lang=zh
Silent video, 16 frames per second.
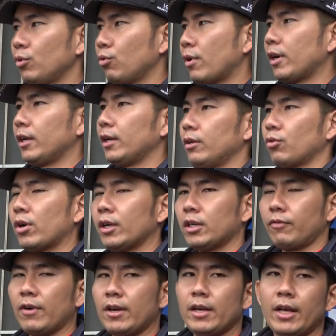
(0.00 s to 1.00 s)
软饵软饵
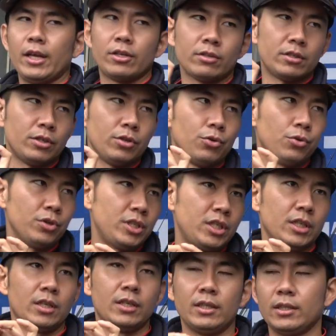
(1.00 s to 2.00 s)
的分类就是鱼
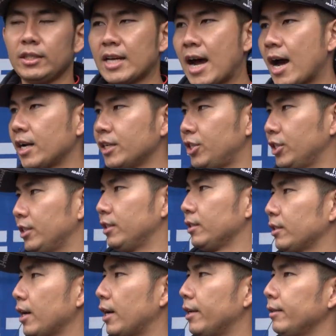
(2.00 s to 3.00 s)
形、虾
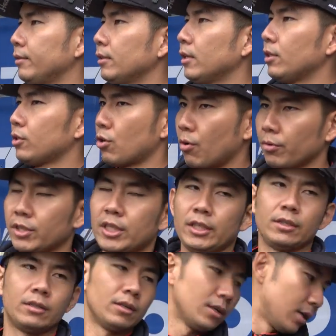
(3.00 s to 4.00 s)
形跟虫
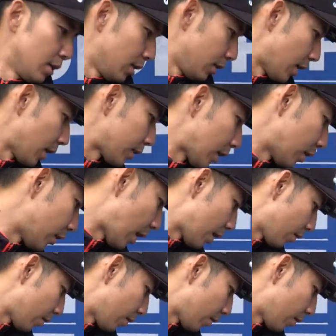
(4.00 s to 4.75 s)
形。那当然